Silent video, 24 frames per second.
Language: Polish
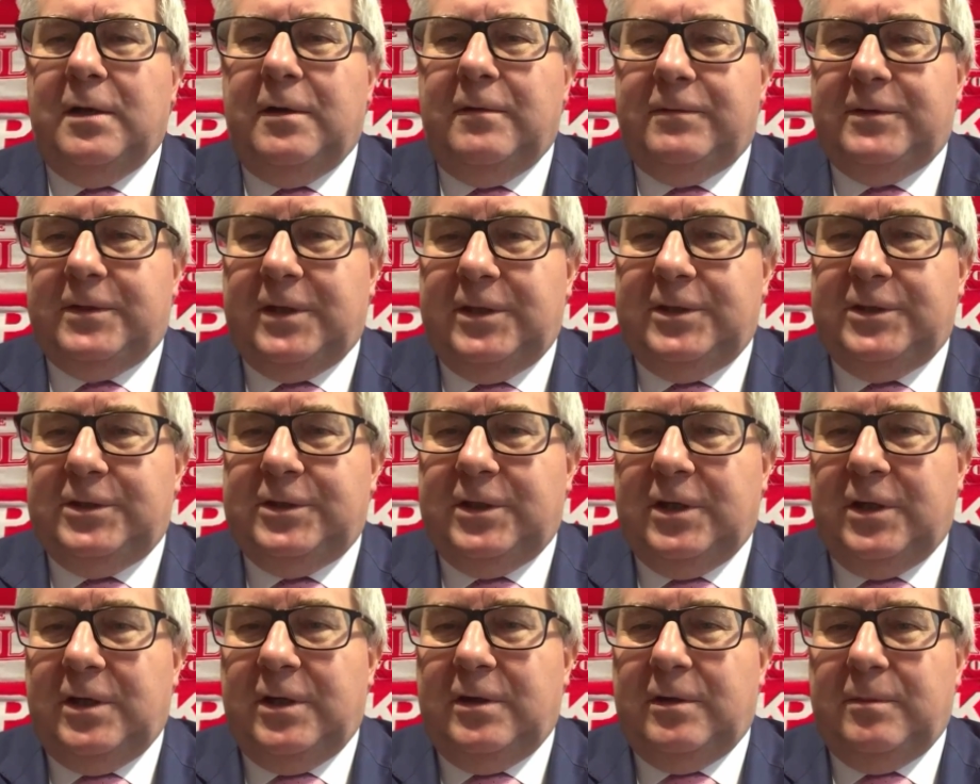w
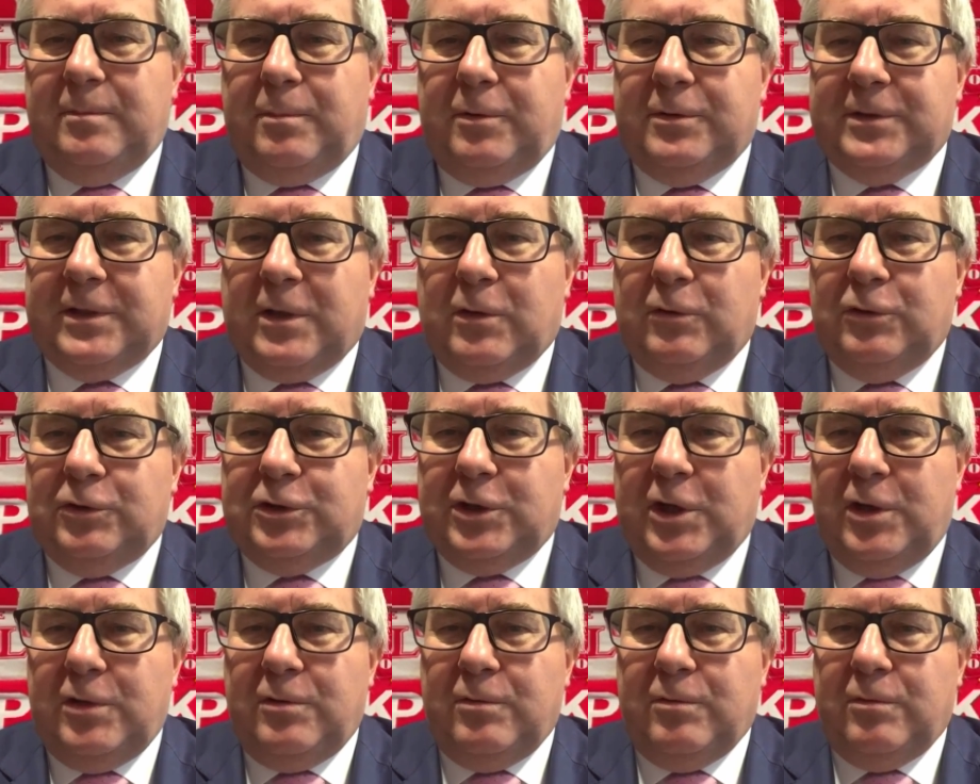sensie po
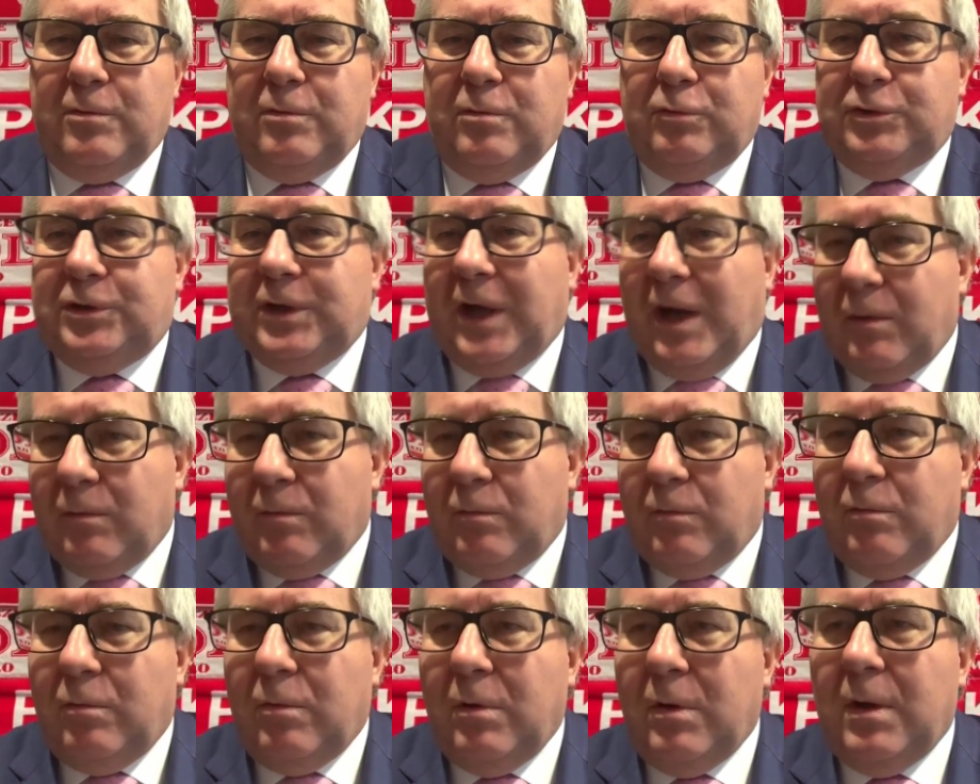zakończeniu
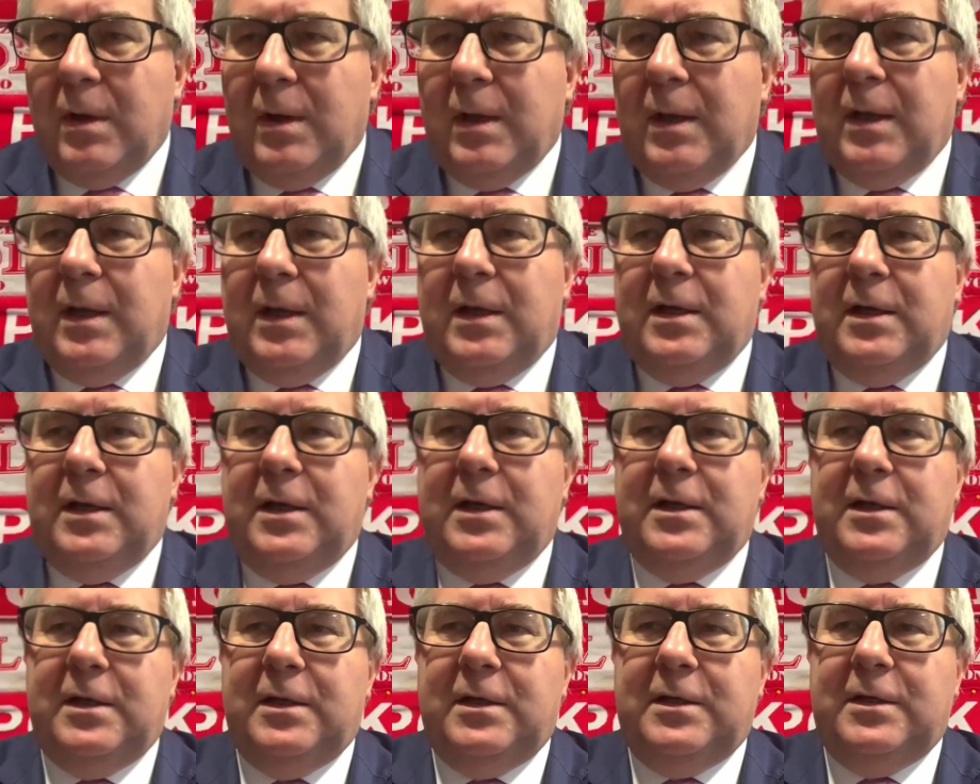udziału
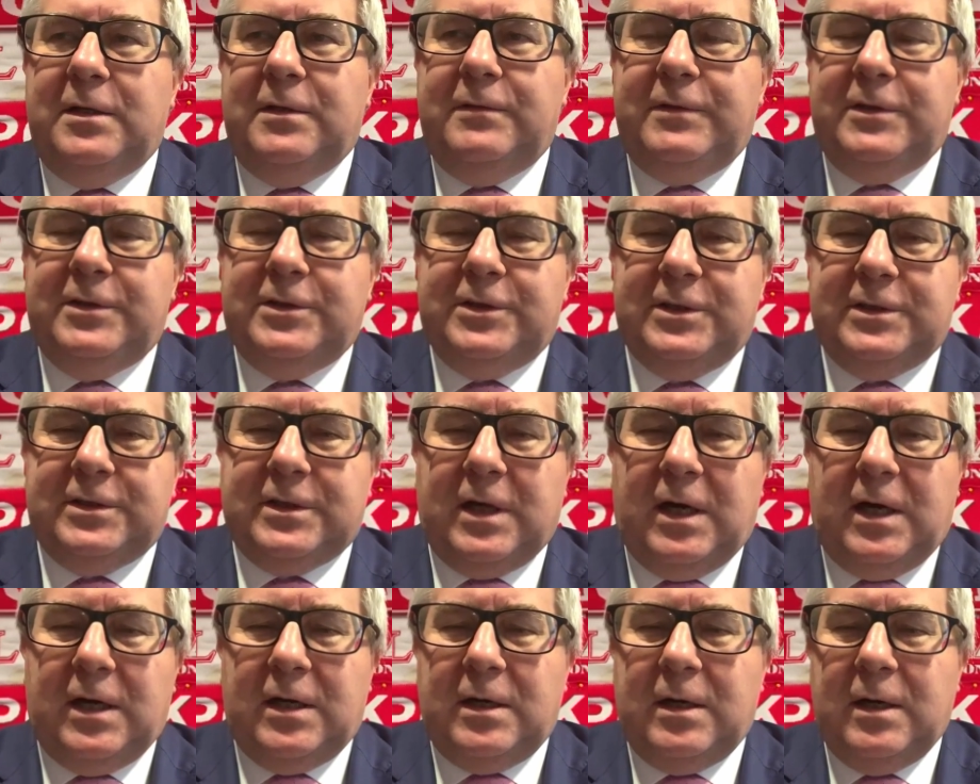w
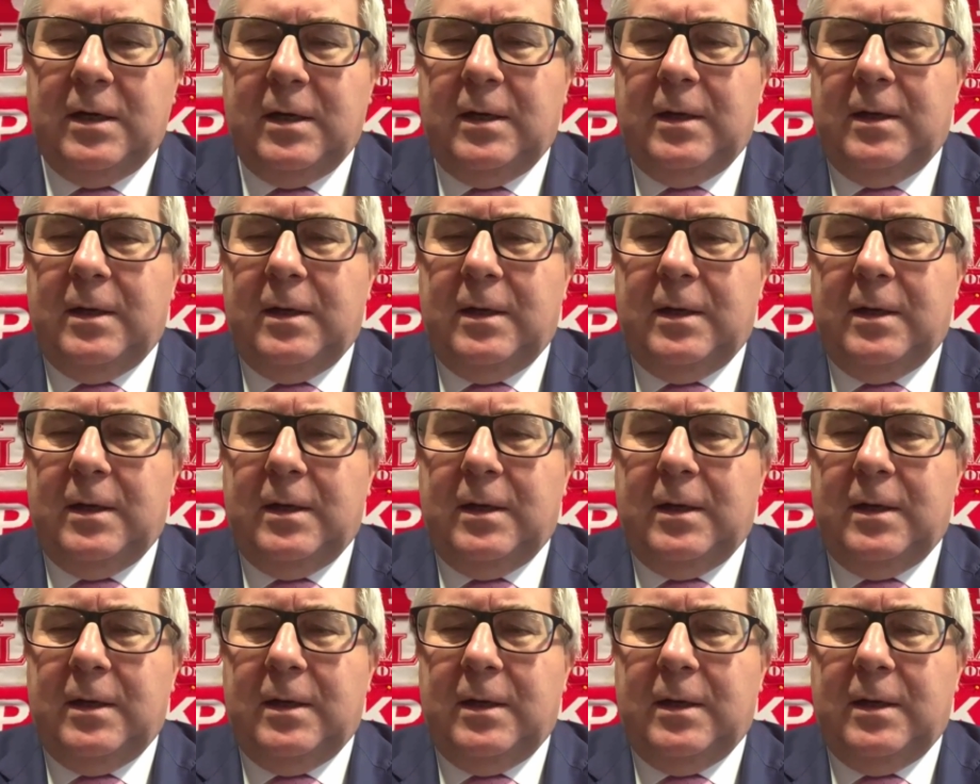igrzyskach.